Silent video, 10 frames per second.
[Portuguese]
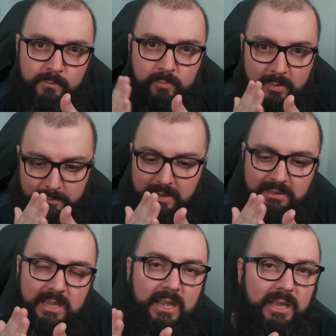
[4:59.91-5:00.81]
para
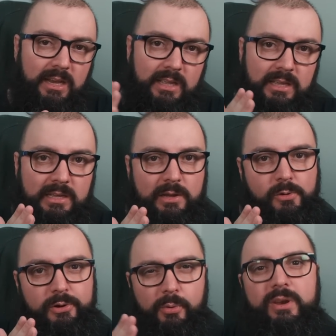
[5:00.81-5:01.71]
ter aquela
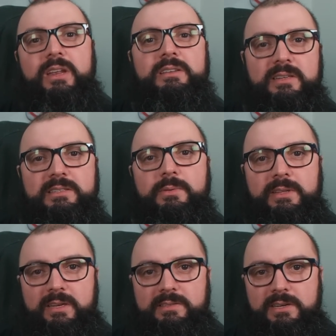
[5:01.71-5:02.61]
organização
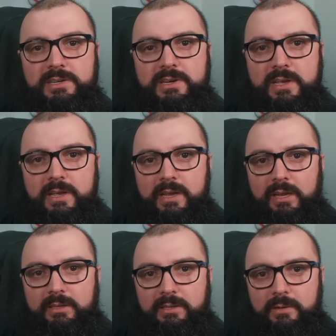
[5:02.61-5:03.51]
interessante.
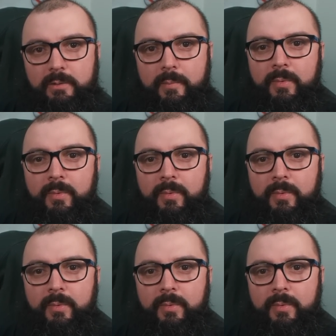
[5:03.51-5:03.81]
Entendeu?